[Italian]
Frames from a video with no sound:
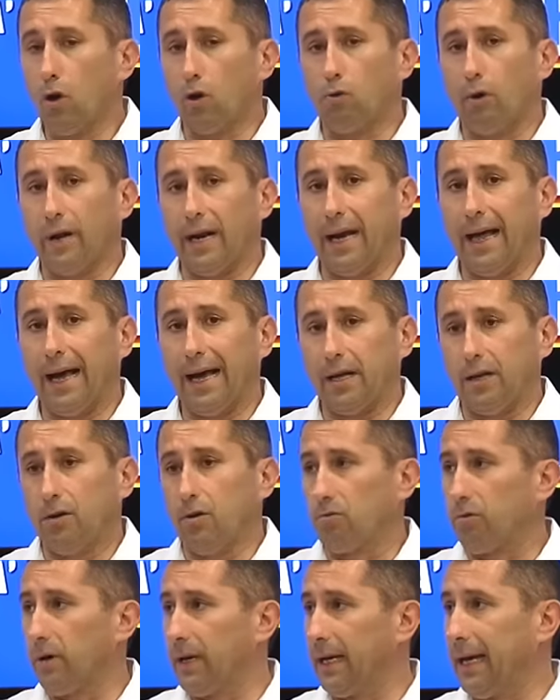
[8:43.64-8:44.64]
l'ho
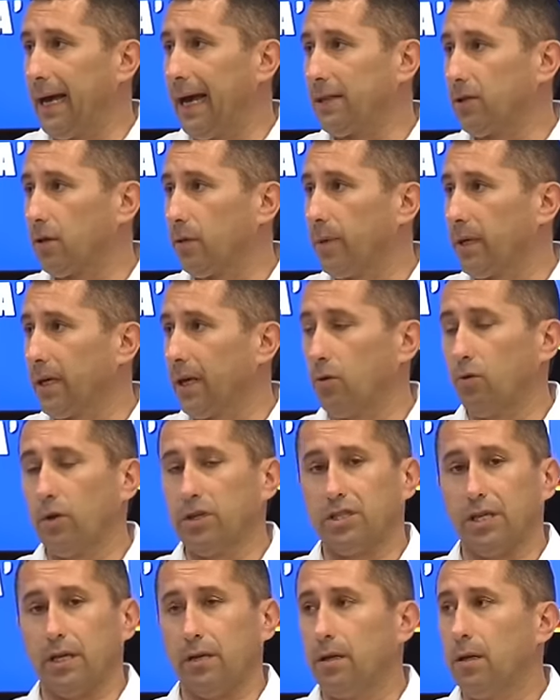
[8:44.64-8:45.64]
querelato, querelato perché, lui
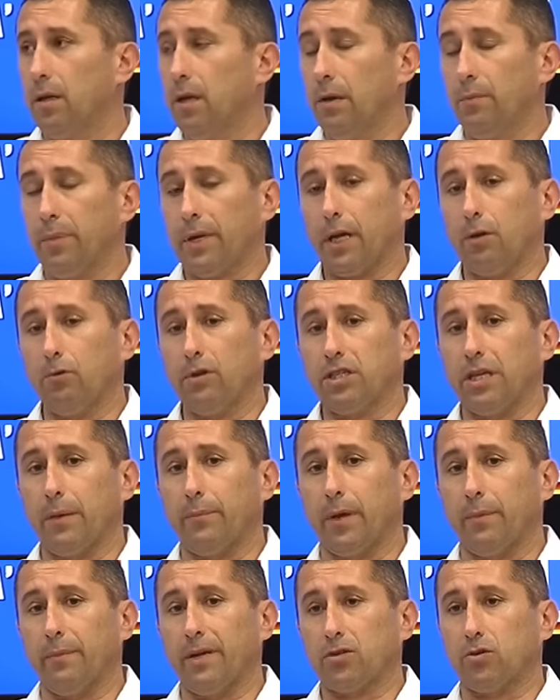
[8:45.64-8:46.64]
si, perché lui, si, è
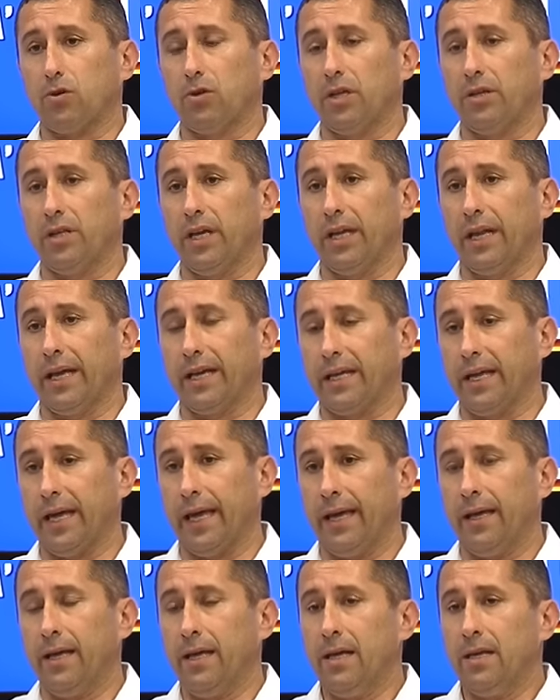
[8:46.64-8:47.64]
permesso di dire
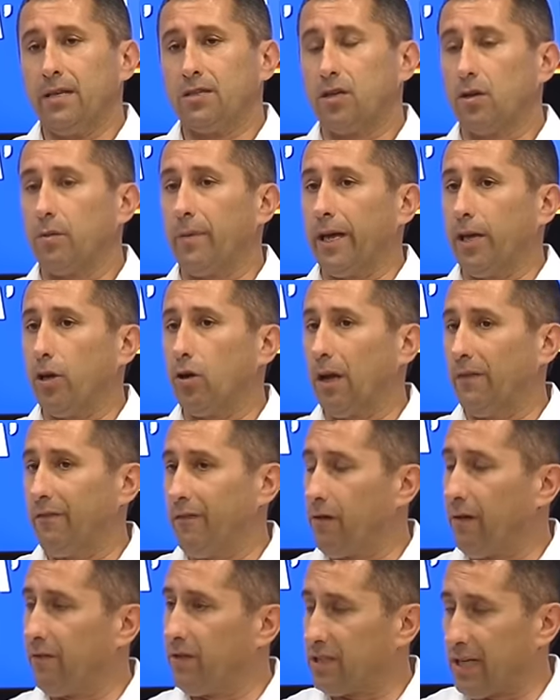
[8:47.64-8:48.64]
che, siccome io
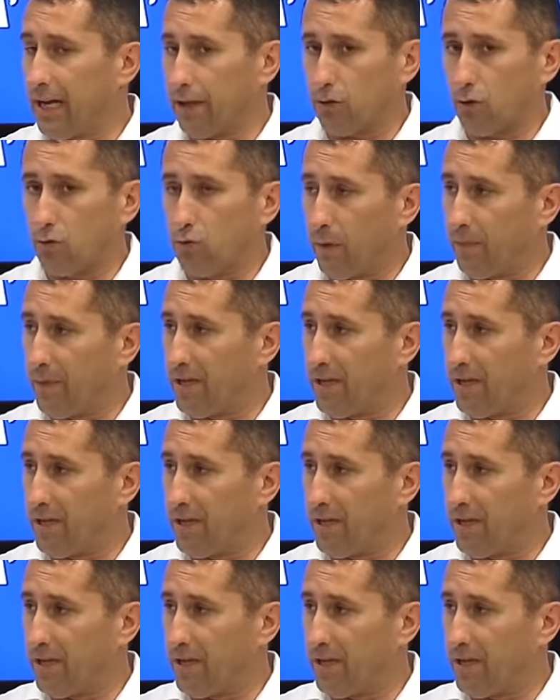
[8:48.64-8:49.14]
l'avevo avvisato due